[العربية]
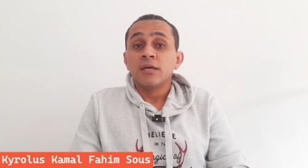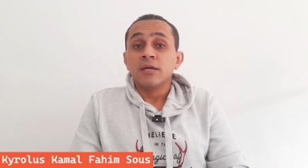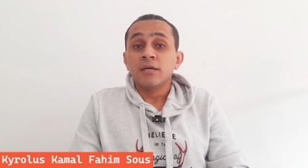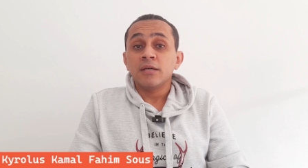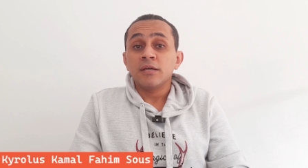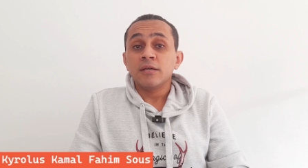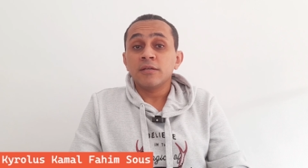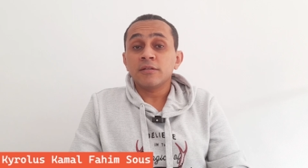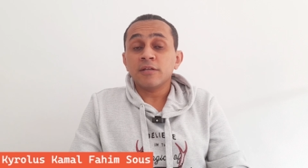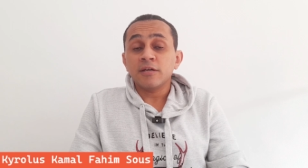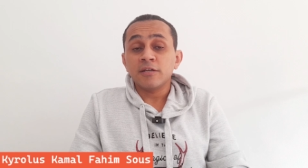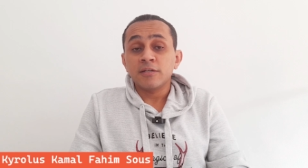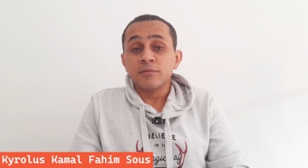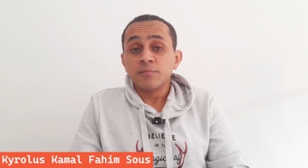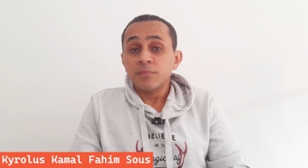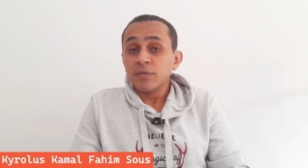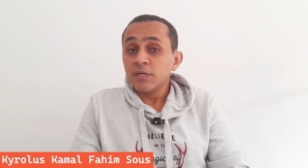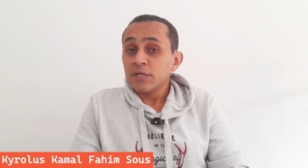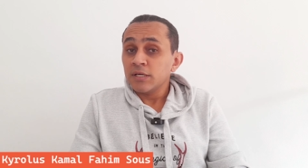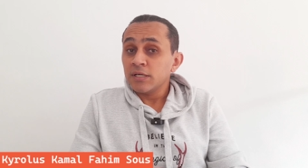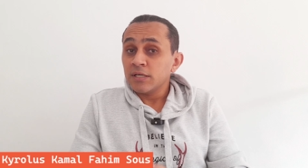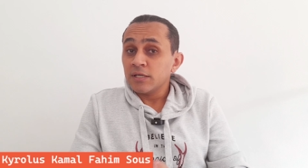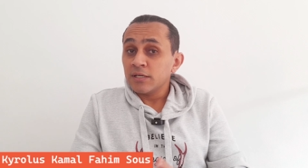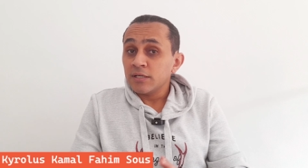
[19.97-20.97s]
آه
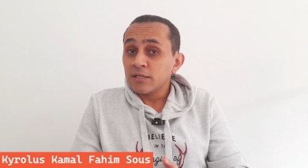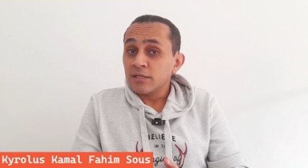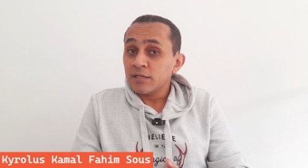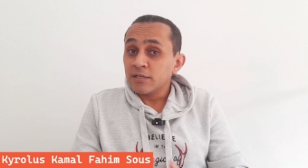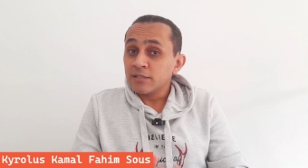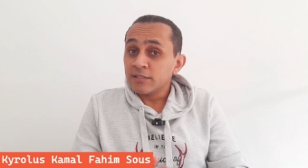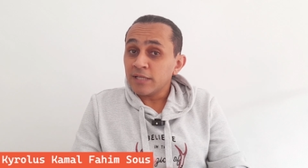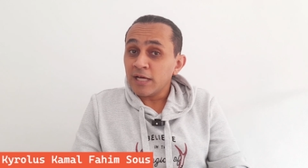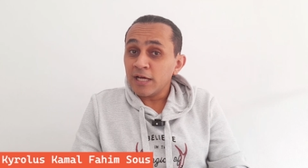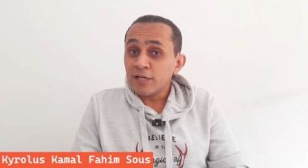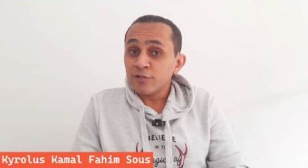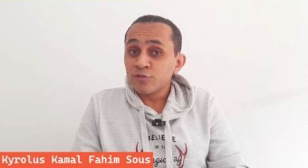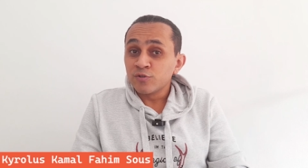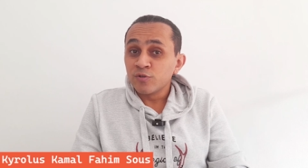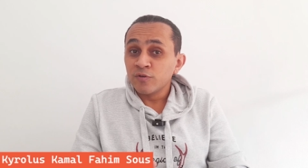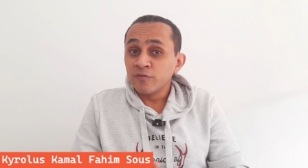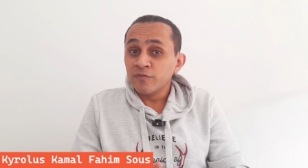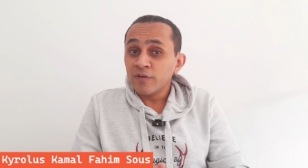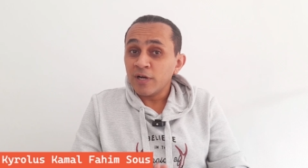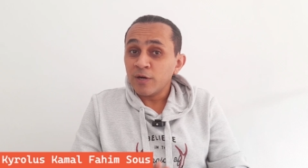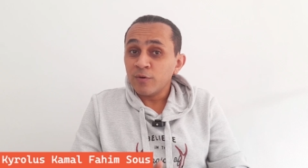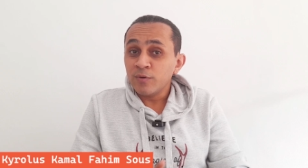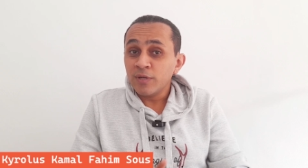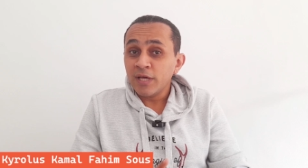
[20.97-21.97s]
طيب آه تعال
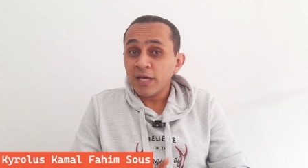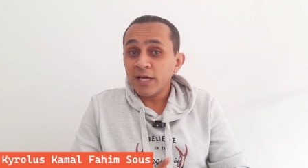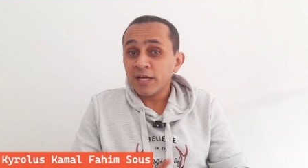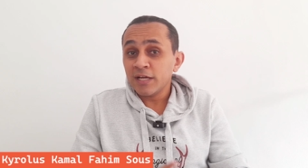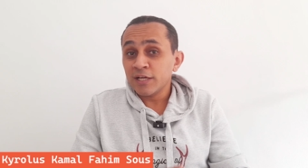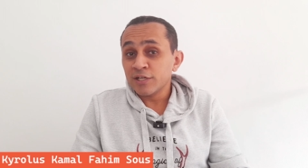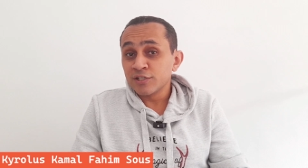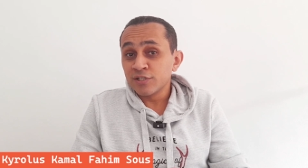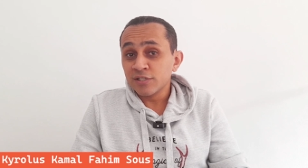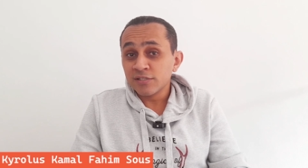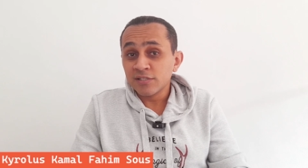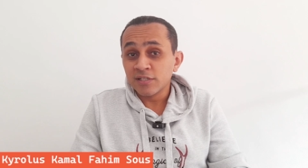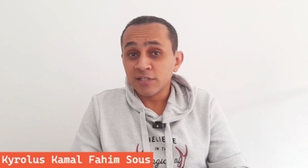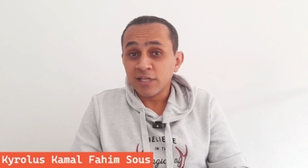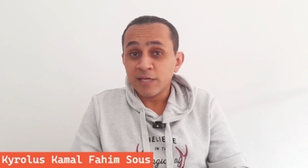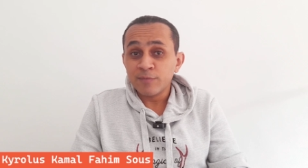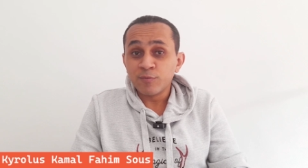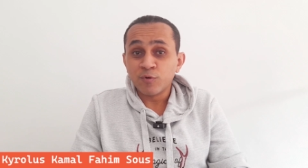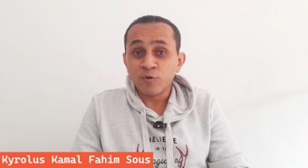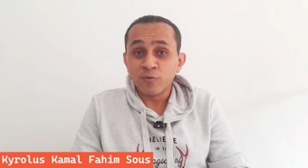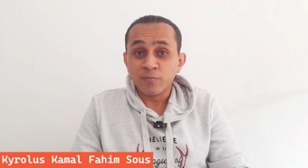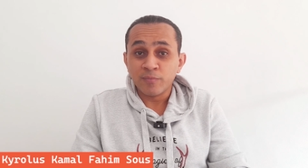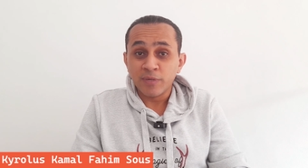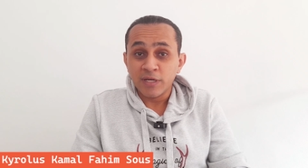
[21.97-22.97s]
نشوف اول حاجه جاست تايم
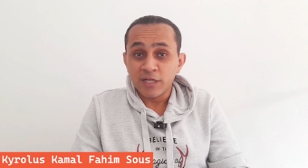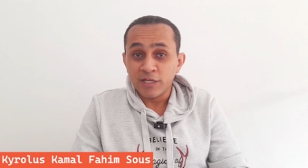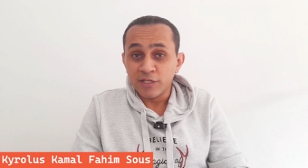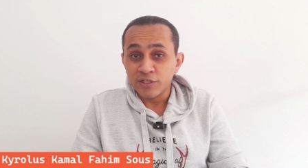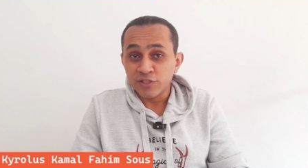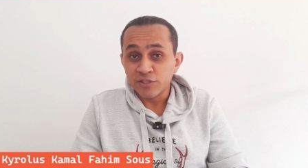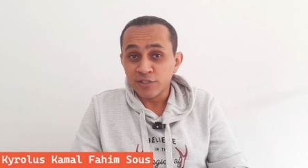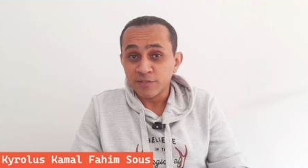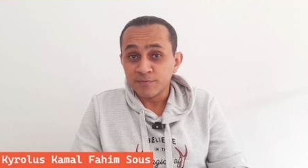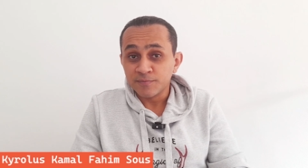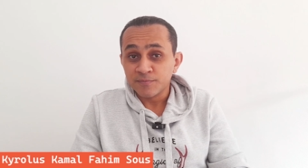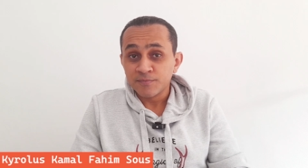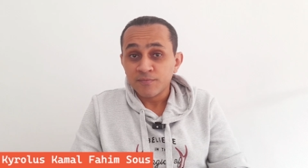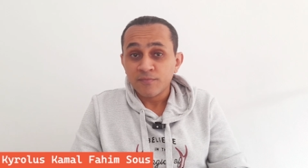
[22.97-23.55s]
كومبايليشن